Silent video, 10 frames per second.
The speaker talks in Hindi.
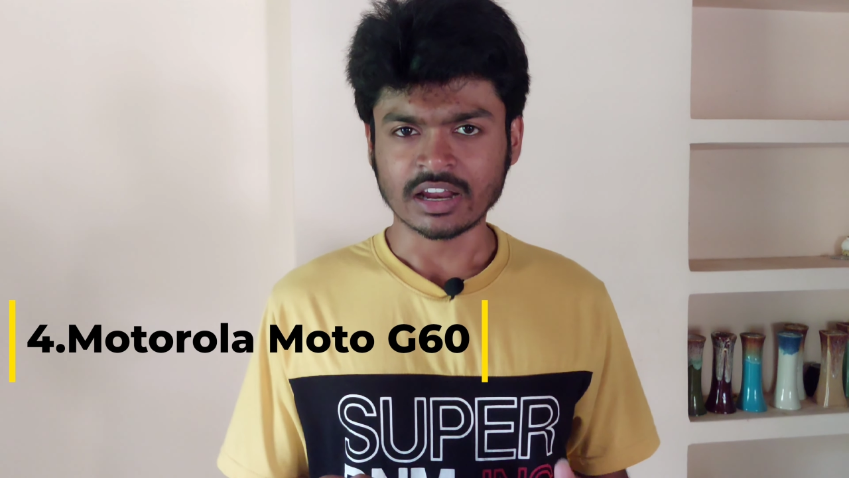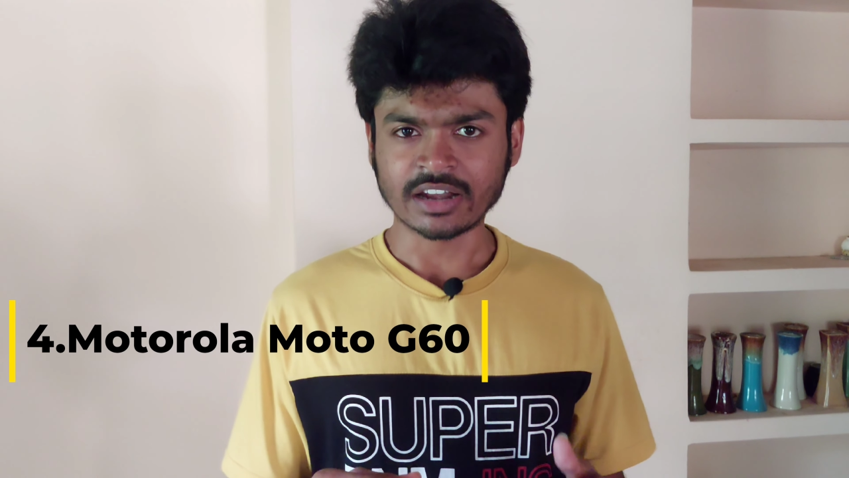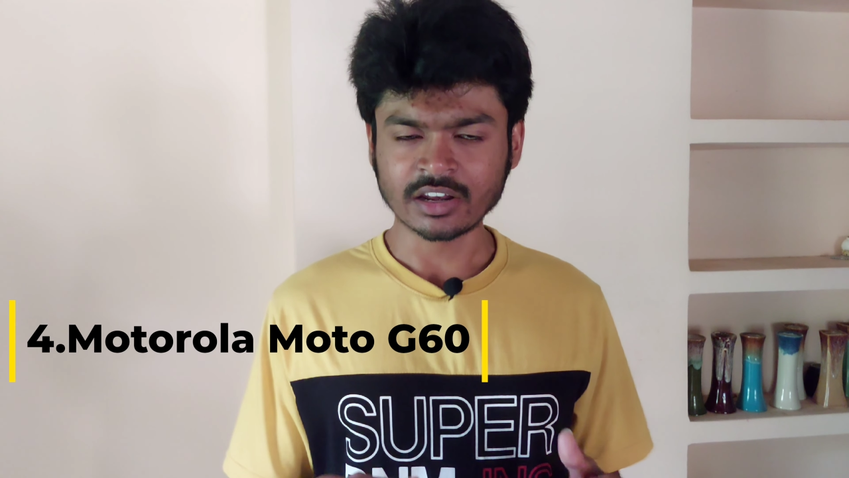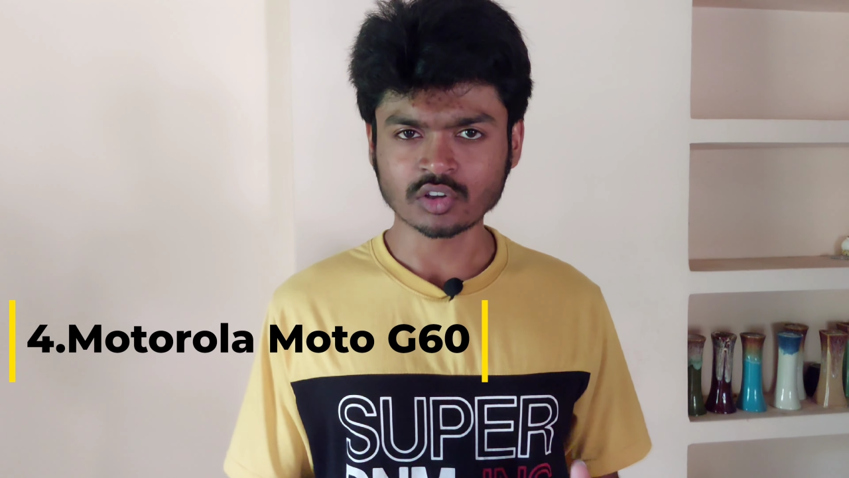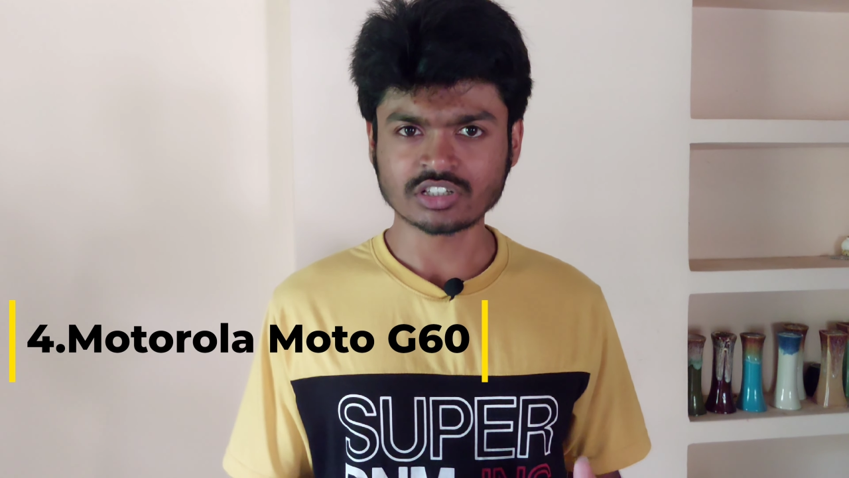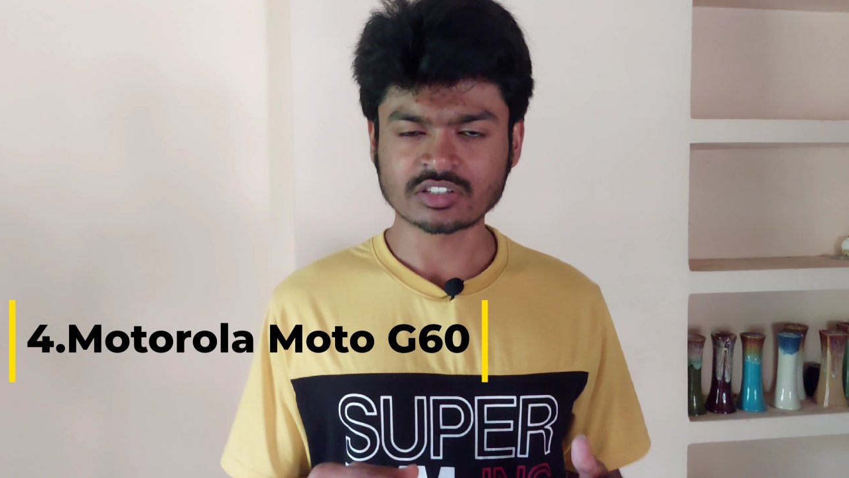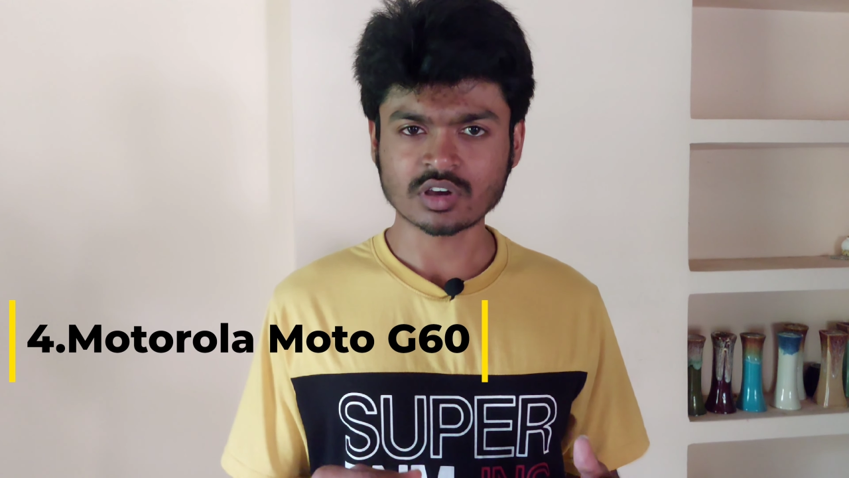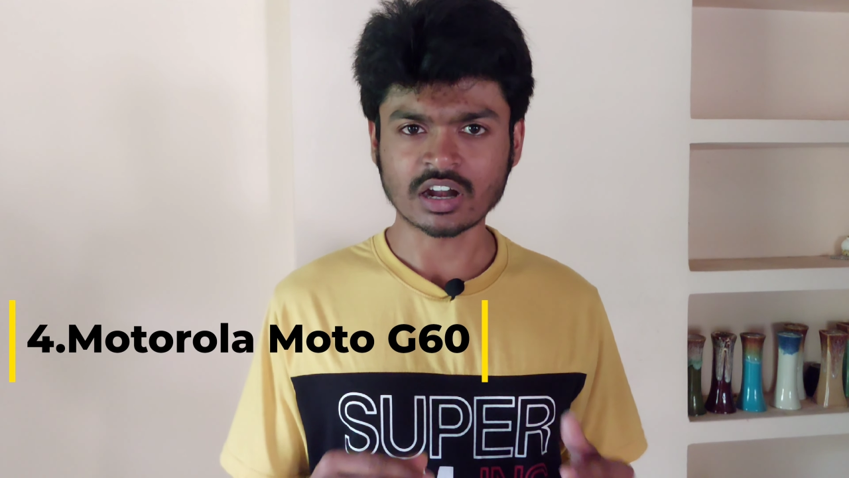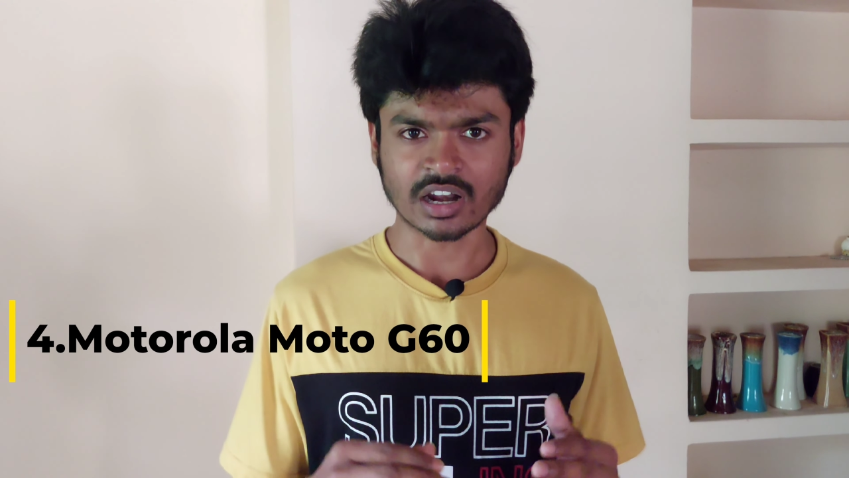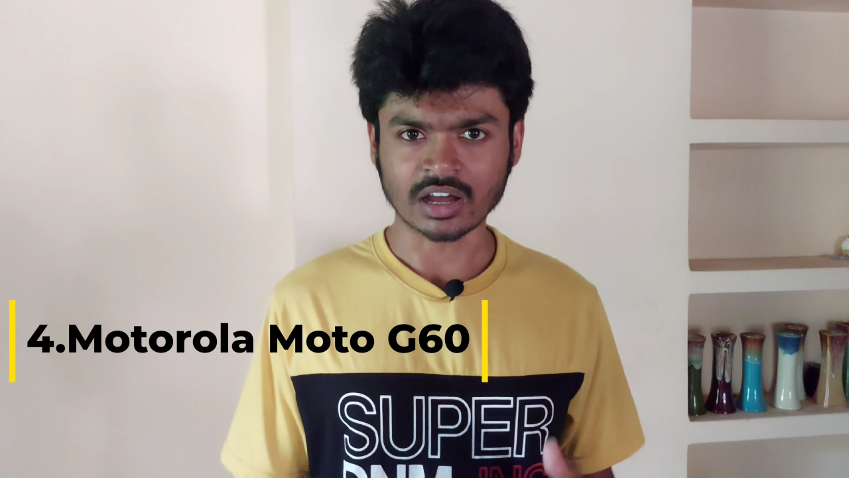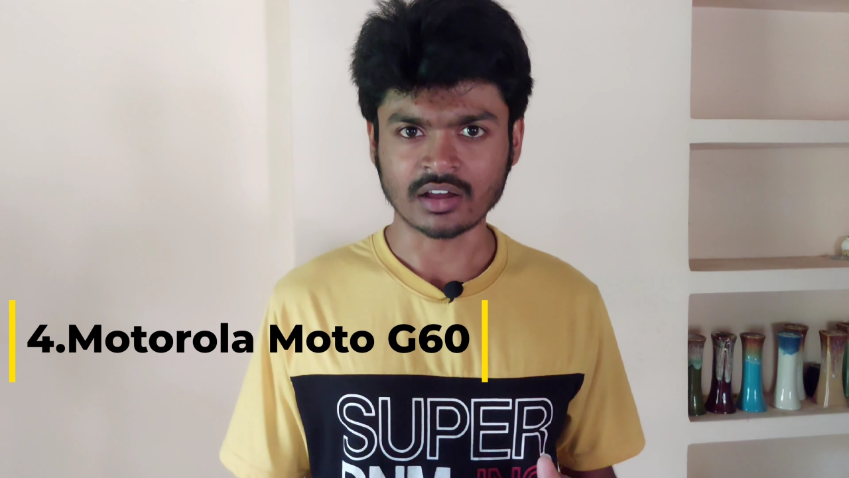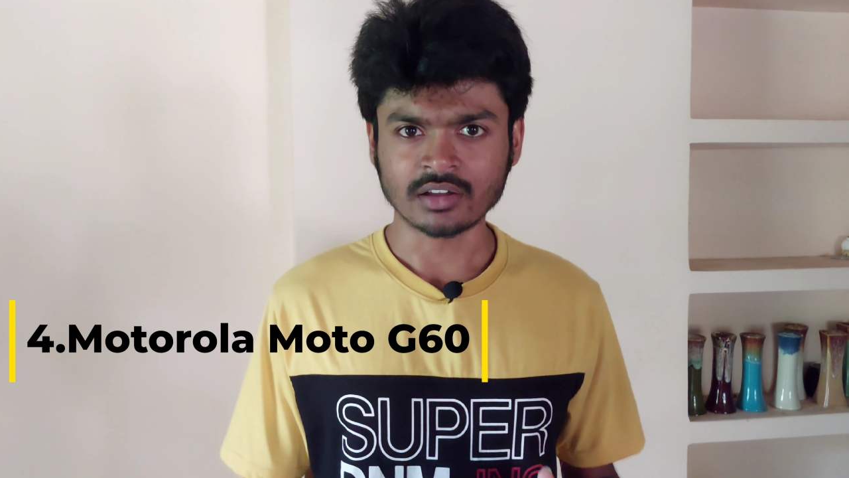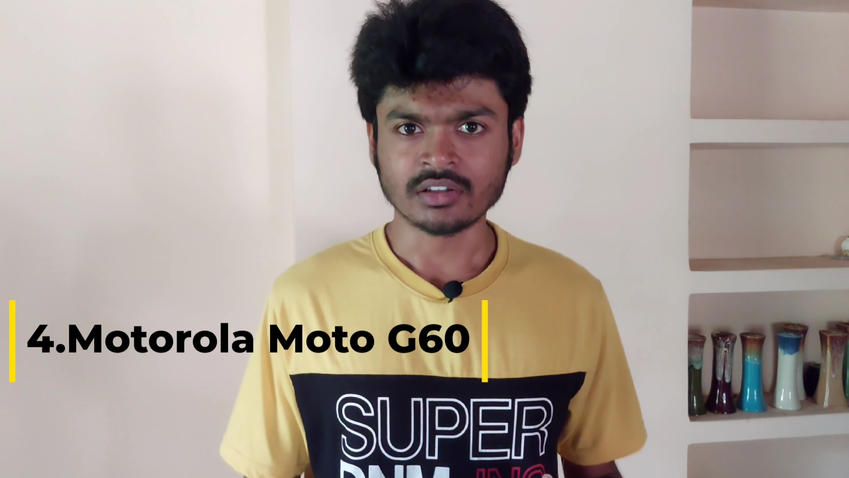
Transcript: एड्रीनो छः सौ अठारह